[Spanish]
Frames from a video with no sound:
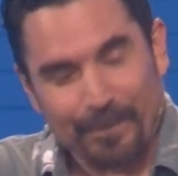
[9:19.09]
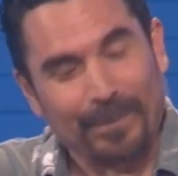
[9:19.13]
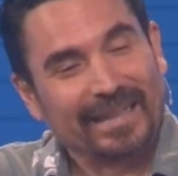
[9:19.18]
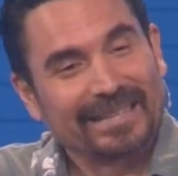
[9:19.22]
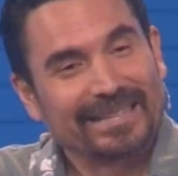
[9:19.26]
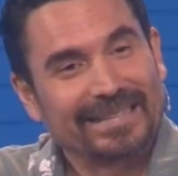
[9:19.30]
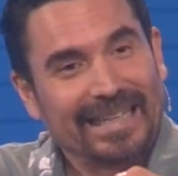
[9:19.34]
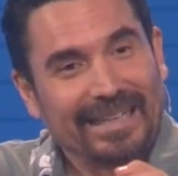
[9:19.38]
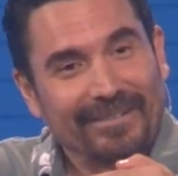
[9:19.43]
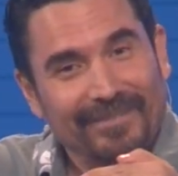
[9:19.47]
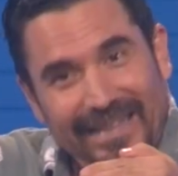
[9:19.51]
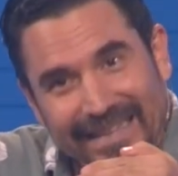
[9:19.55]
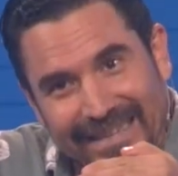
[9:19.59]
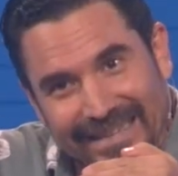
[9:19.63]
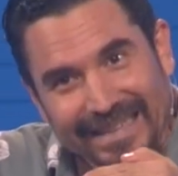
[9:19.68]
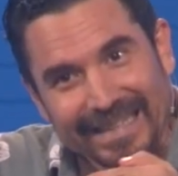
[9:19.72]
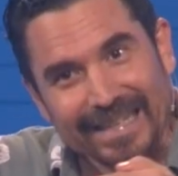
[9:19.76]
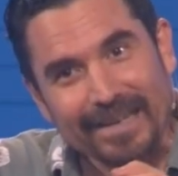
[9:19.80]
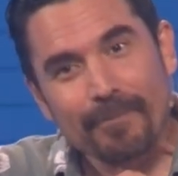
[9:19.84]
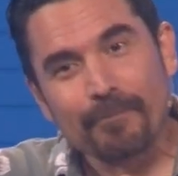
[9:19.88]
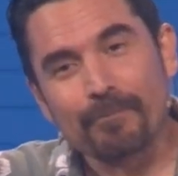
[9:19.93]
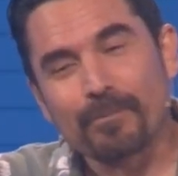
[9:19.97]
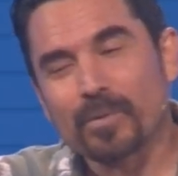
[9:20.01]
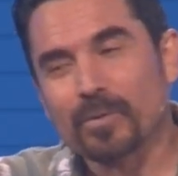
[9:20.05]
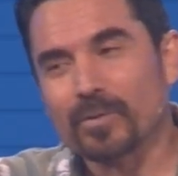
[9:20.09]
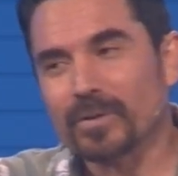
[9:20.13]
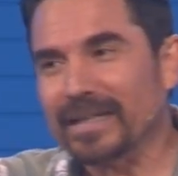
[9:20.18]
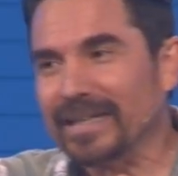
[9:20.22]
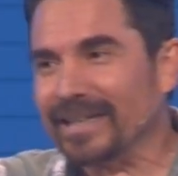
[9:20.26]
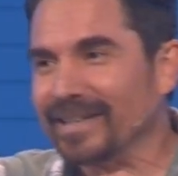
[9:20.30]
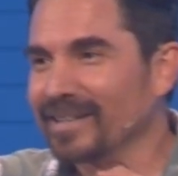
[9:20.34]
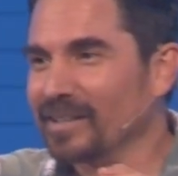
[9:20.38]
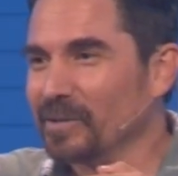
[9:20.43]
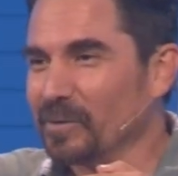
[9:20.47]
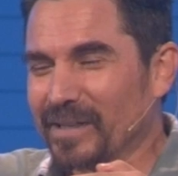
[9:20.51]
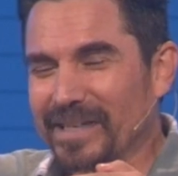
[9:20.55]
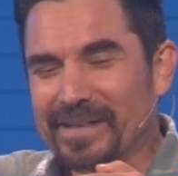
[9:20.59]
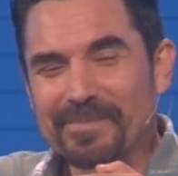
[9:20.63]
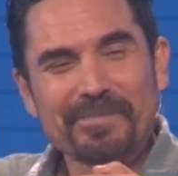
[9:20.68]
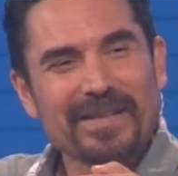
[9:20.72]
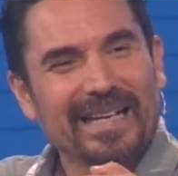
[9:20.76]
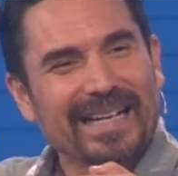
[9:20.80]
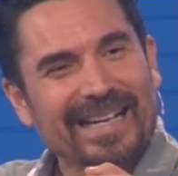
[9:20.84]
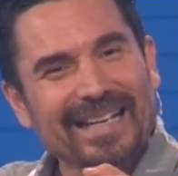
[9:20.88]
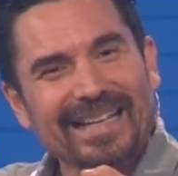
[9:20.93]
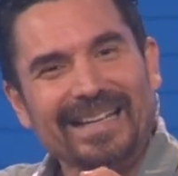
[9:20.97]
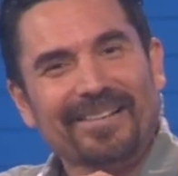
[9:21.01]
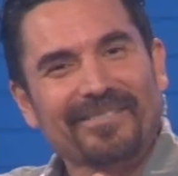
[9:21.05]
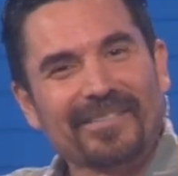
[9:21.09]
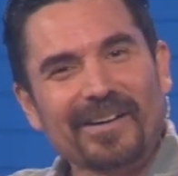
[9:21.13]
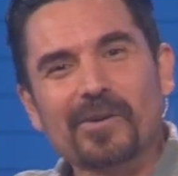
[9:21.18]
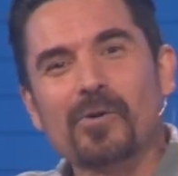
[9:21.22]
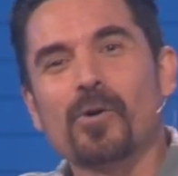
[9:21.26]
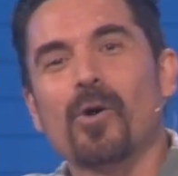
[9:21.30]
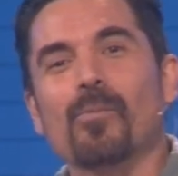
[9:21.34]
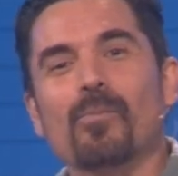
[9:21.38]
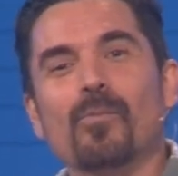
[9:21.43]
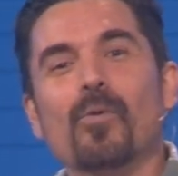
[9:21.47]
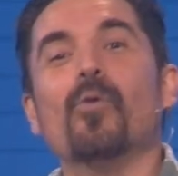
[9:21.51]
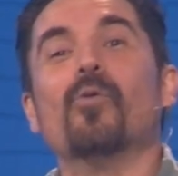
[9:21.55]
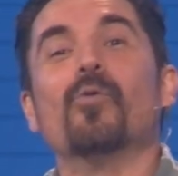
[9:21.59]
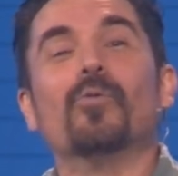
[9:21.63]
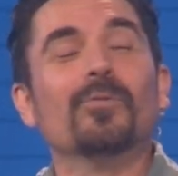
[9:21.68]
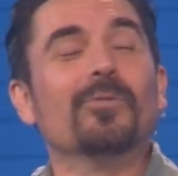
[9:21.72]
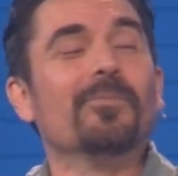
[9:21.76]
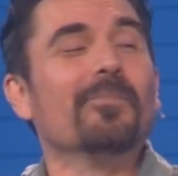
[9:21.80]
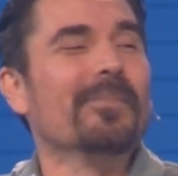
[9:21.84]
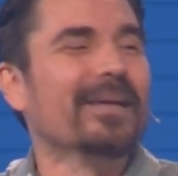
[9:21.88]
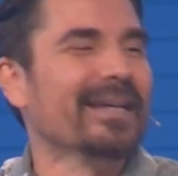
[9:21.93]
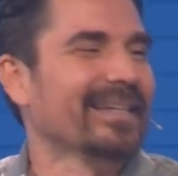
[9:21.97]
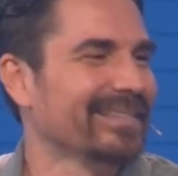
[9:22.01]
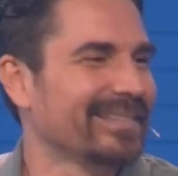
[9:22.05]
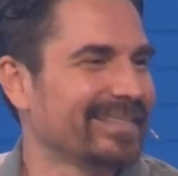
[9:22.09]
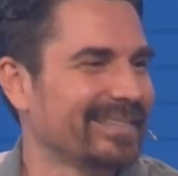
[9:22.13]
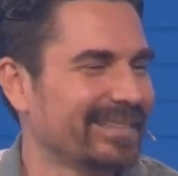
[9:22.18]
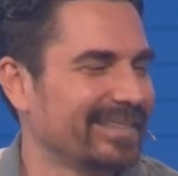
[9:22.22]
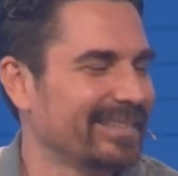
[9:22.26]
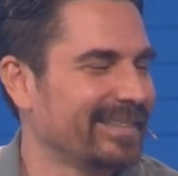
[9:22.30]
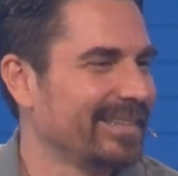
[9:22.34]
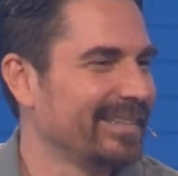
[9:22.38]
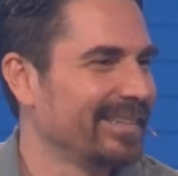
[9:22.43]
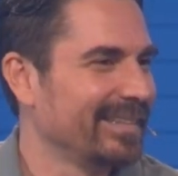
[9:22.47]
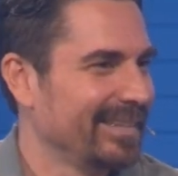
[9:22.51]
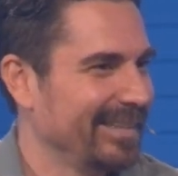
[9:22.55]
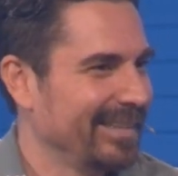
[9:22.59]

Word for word: pasaba el tiempo y creo que me quedaba como un mes.